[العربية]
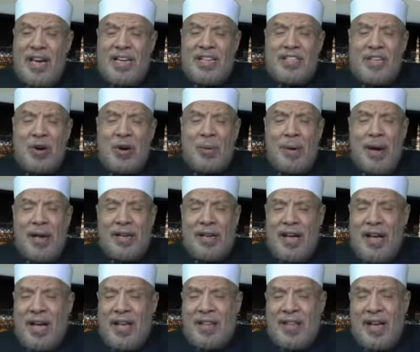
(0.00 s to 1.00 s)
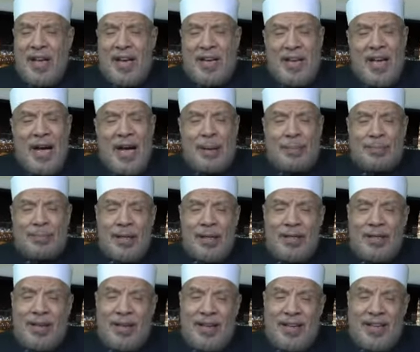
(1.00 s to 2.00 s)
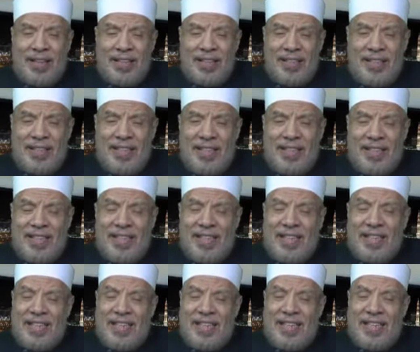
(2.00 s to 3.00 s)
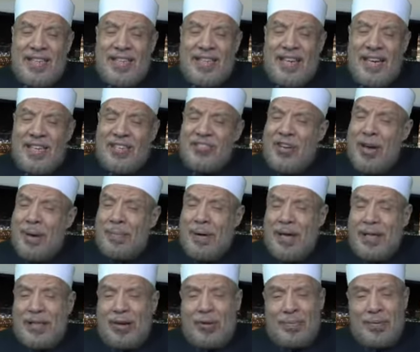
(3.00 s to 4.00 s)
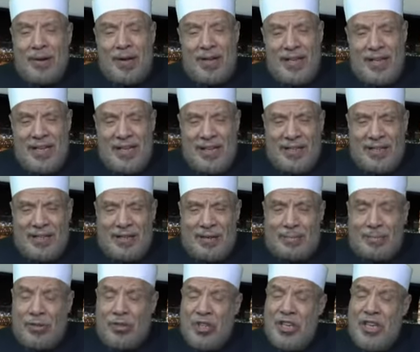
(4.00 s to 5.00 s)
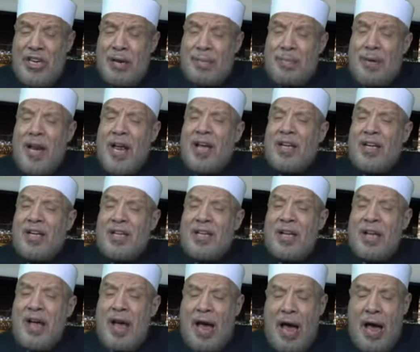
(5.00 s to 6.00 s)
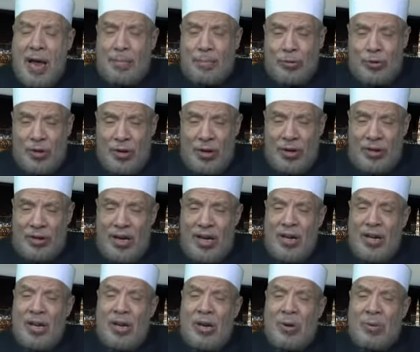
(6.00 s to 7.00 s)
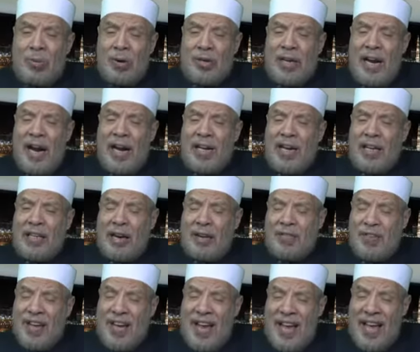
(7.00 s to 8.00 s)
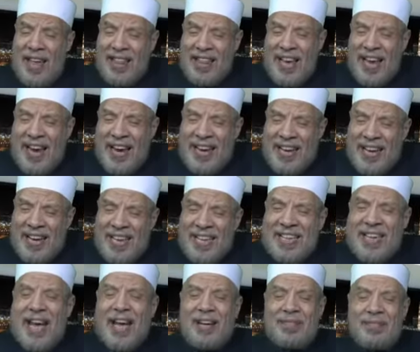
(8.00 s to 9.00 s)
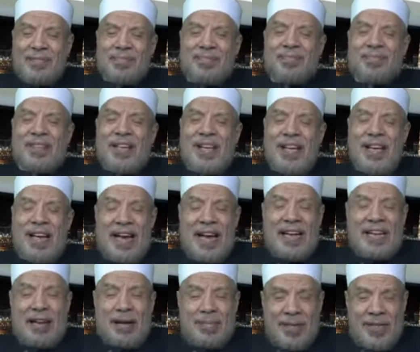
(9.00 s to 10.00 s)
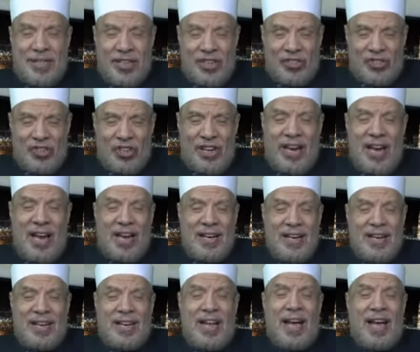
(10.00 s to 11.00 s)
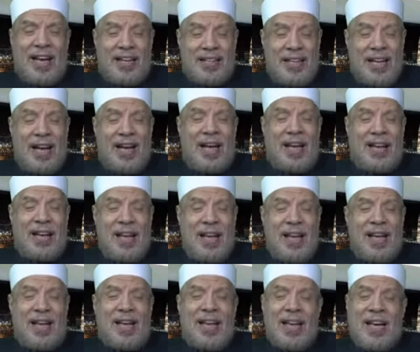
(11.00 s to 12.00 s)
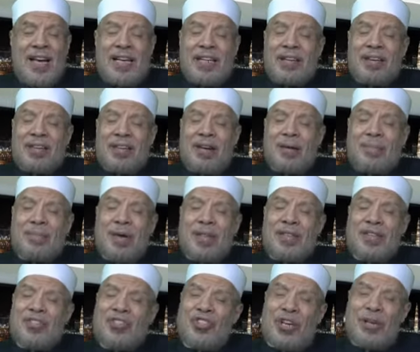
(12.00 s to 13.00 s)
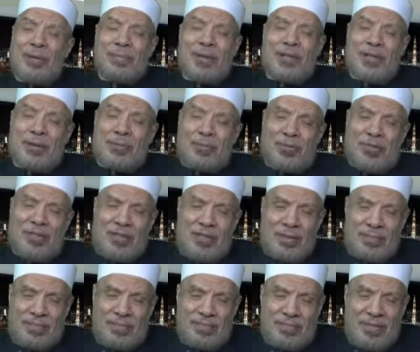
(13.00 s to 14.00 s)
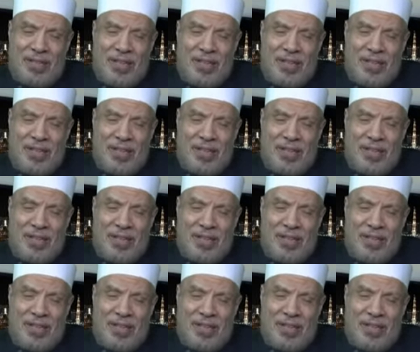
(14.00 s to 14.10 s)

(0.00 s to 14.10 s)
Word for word: الجواب عن هذا يا عبد الله إن جاملتهم قليلا بشيء من المشاركة وكانت لك في هذا نية إن من إجلال الله تعالى إكرام ذي الشيبة المسلم